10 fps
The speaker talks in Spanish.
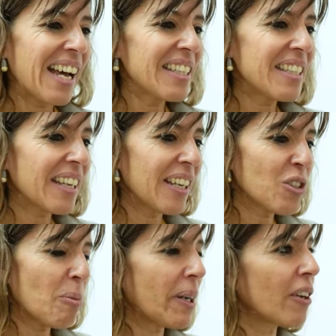Así que
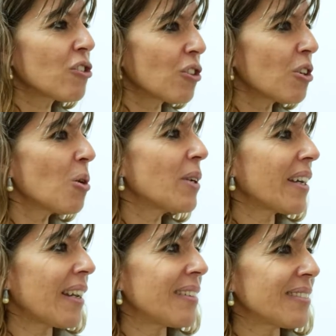eso para nosotros es
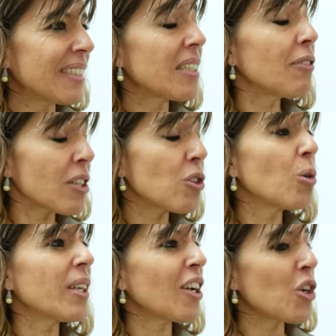una gran satisfacción
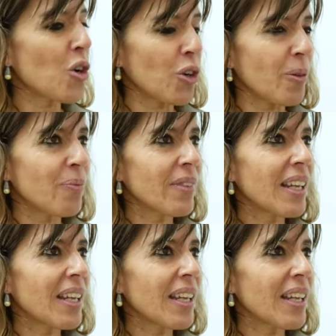y un gran logro.